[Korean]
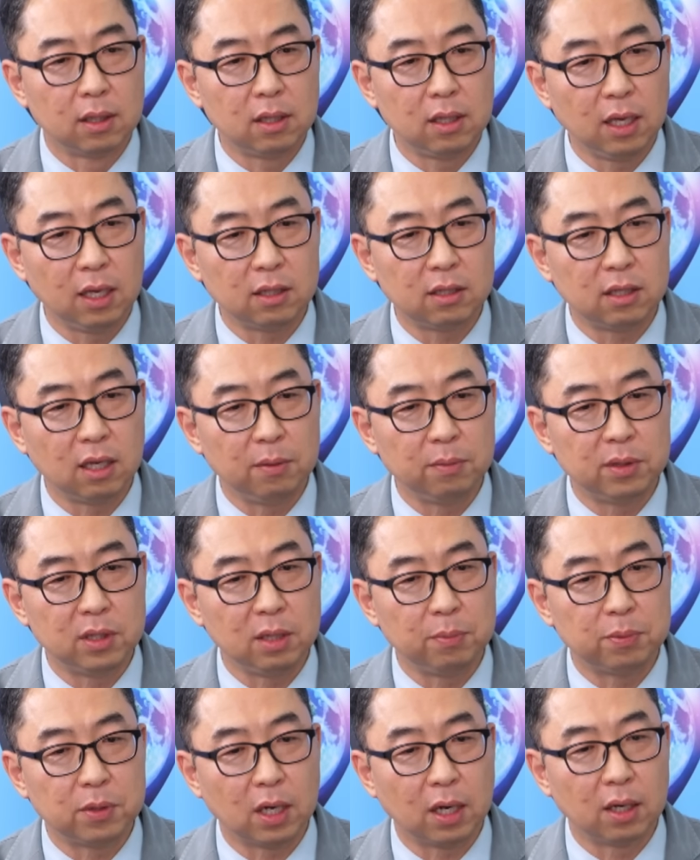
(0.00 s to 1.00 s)

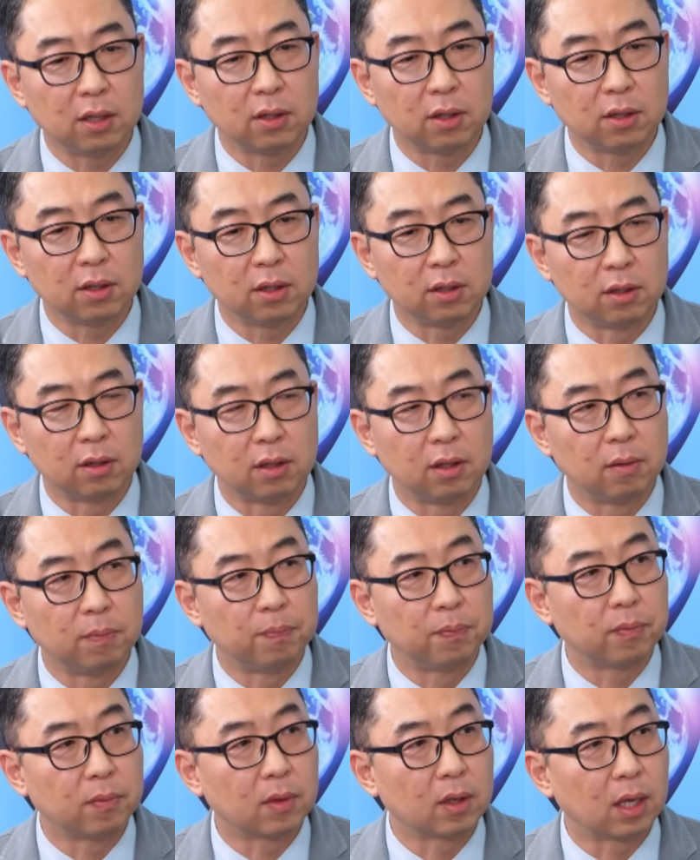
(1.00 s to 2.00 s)
TSMC 입장에서는
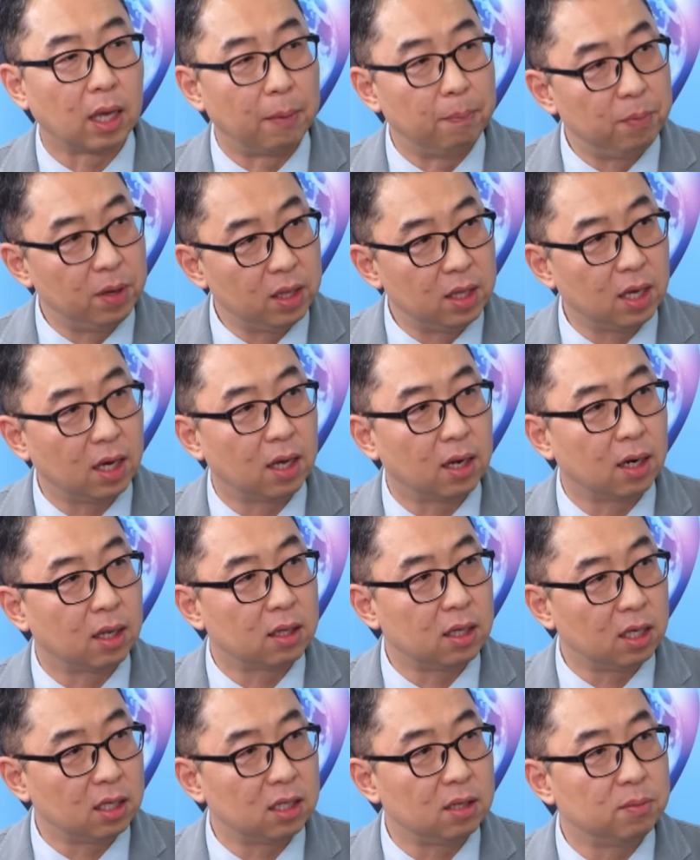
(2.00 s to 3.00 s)
엔비디아나
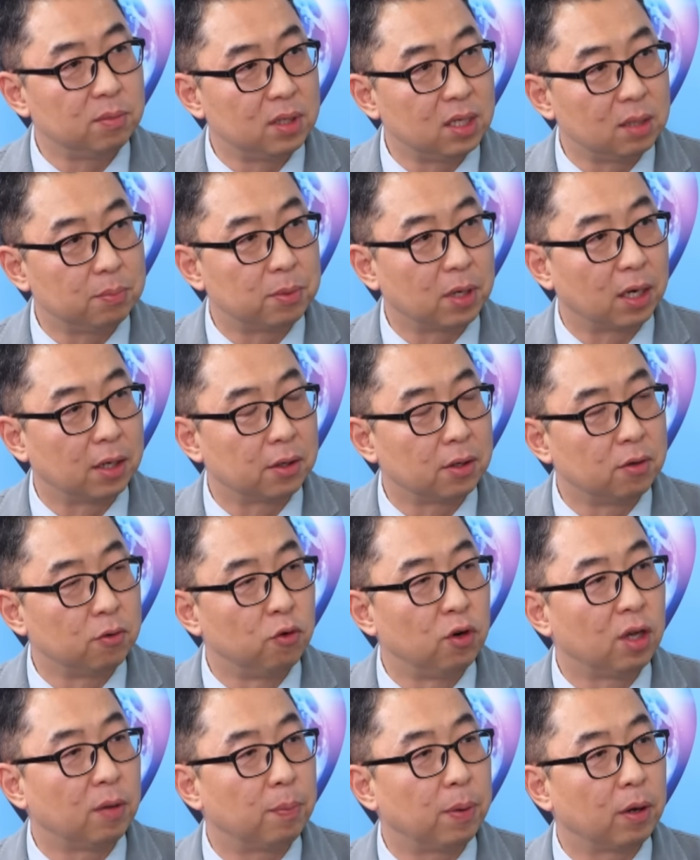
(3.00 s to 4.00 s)
TSMC 입장에서는
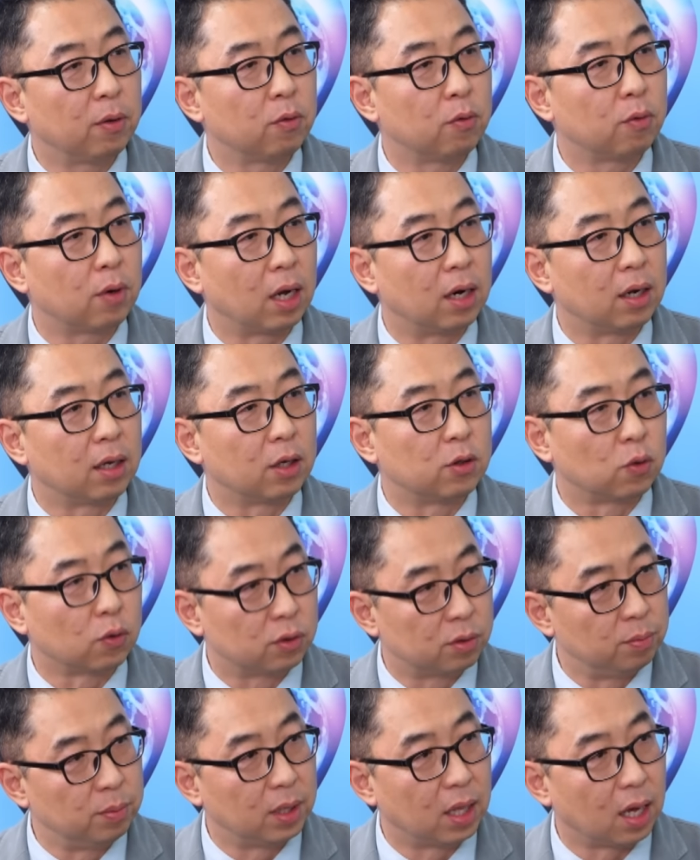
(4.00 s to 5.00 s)
유리판으로 기 가는 게
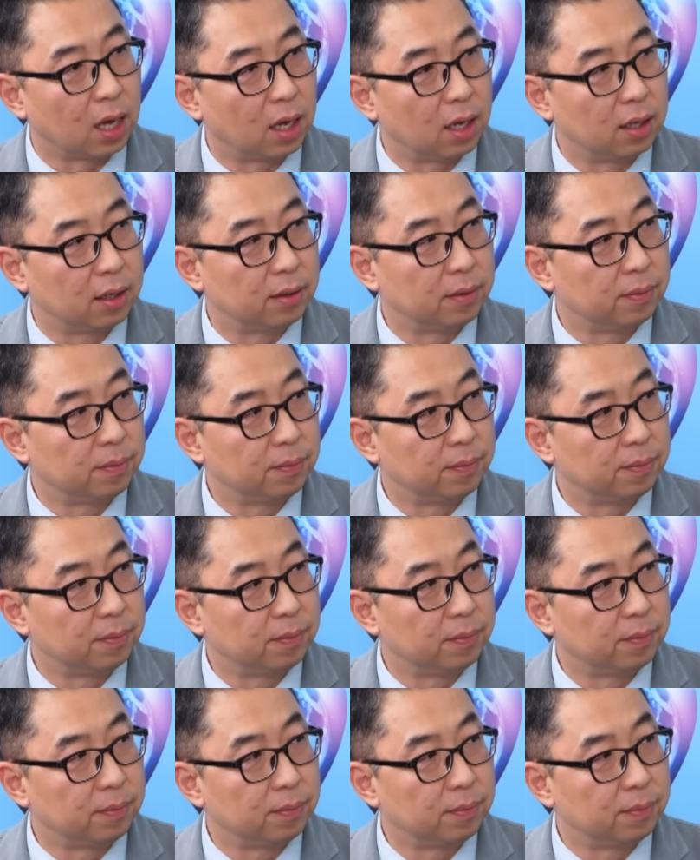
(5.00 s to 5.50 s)
좋습니다. 음.